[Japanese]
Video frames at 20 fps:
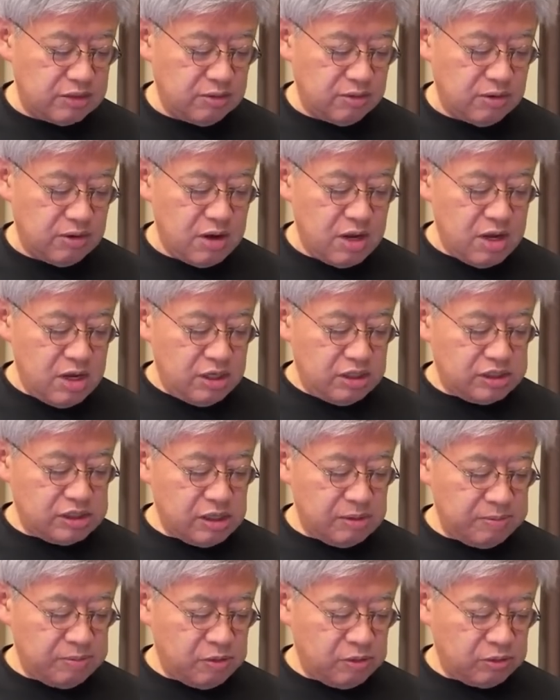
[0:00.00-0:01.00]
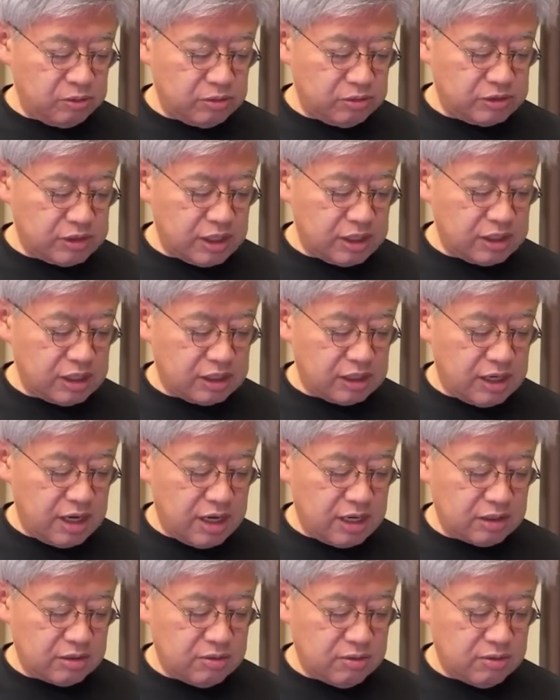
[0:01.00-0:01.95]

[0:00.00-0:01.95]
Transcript: を専門とされたが、